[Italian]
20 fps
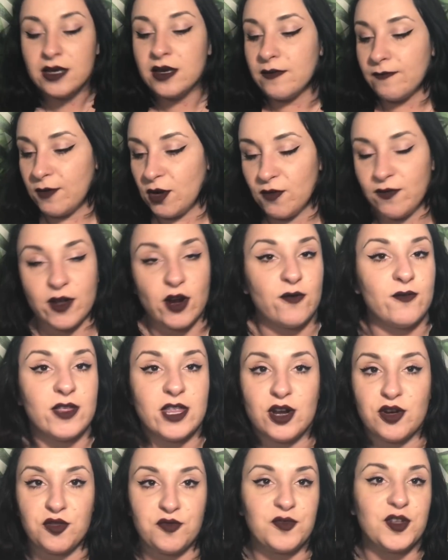Ve lo farò
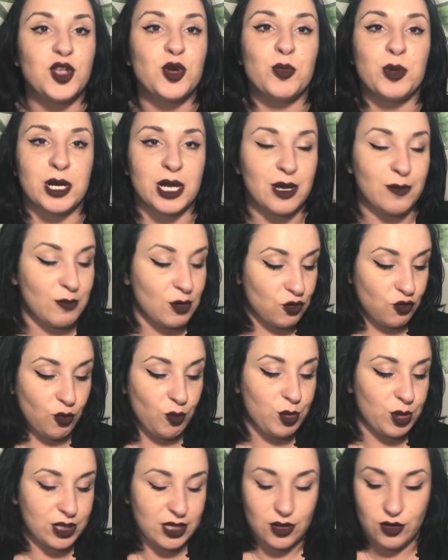vedere in un video perché me lo sono
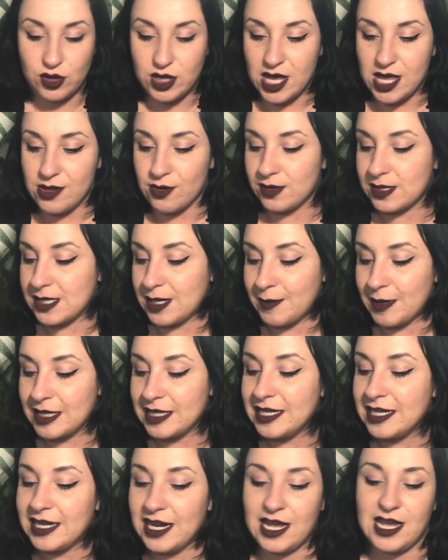portato dietro
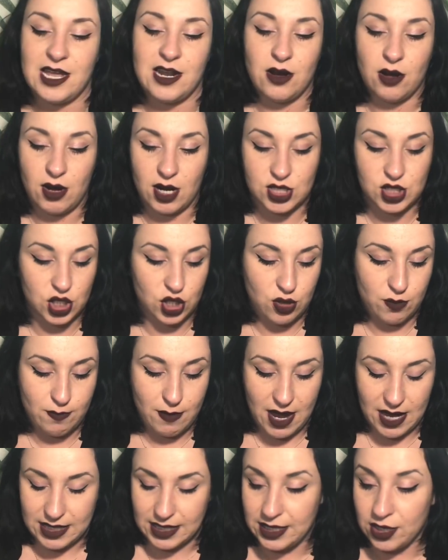stamattina e l'ho lasciato in
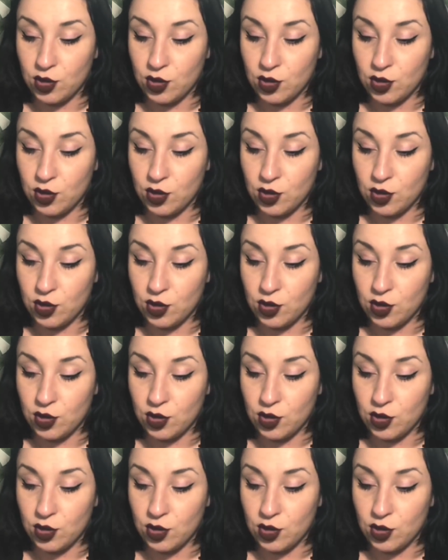macchina.